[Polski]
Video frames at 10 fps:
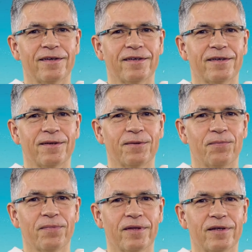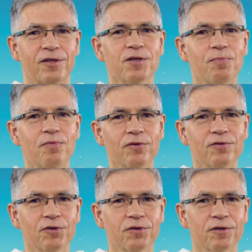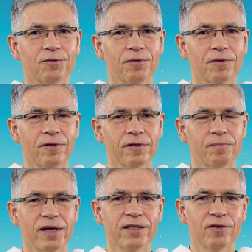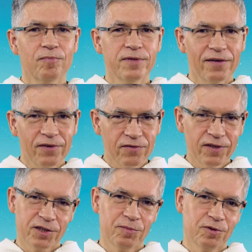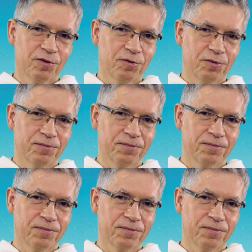Y, I to jest płodność, którą On pragnie objawiać w naszym życiu.